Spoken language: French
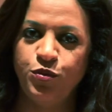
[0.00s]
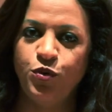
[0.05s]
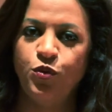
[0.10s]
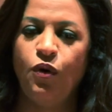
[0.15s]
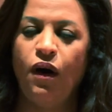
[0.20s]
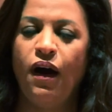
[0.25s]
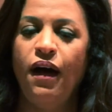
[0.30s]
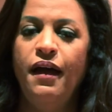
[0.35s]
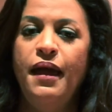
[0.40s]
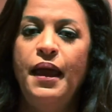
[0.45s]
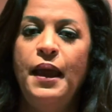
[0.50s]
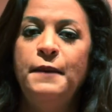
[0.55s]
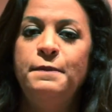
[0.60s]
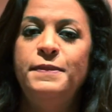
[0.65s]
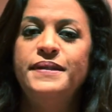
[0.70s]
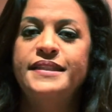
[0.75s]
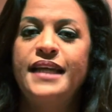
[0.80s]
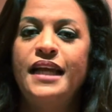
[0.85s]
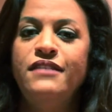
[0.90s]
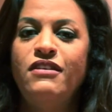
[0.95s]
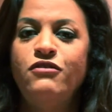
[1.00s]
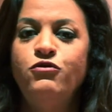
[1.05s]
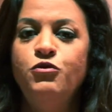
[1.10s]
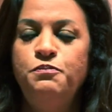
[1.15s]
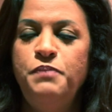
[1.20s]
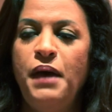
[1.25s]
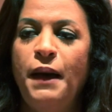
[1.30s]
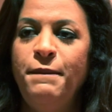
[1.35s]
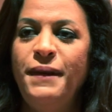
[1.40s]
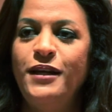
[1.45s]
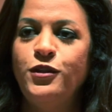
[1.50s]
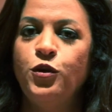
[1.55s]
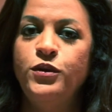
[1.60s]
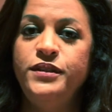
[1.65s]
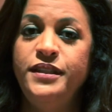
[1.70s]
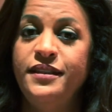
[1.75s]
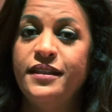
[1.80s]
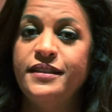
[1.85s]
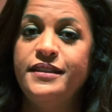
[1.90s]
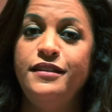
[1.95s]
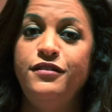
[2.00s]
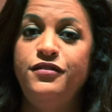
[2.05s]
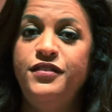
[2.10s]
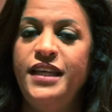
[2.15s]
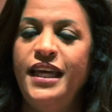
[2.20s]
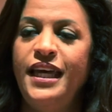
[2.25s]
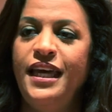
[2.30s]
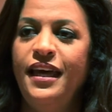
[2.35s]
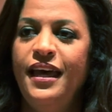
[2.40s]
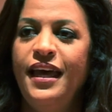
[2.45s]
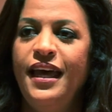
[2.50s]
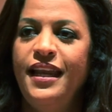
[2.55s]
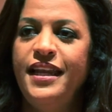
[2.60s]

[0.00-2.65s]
Pourquoi Parce qu'elle va vous permettre d'identifier